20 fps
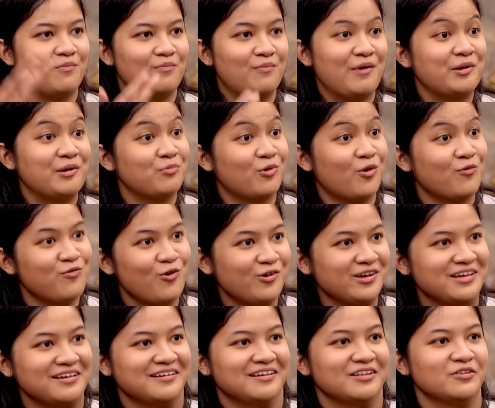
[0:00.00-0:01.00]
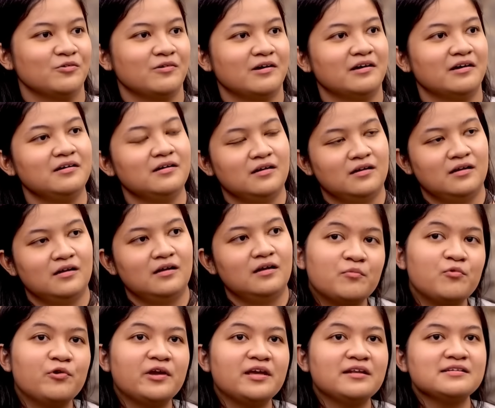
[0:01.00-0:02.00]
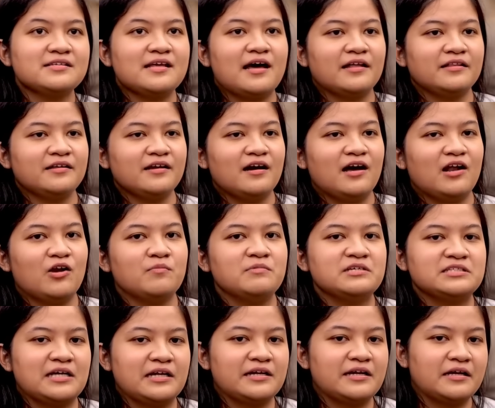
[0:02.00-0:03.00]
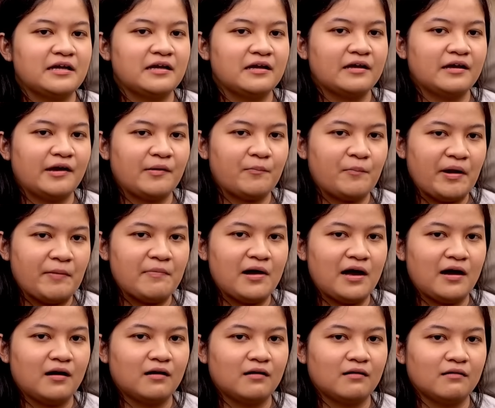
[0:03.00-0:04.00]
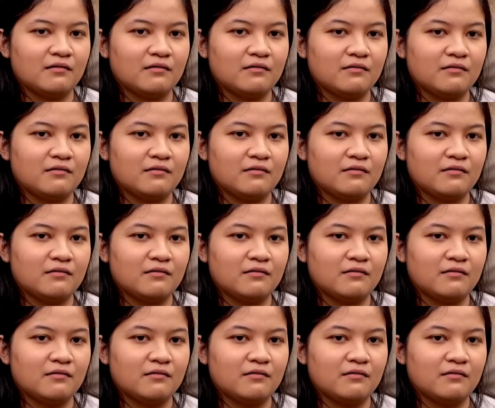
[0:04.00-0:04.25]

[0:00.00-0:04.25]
mind provoking gitu kan. Yeah. Mungkin saatnya kalau misalnya memang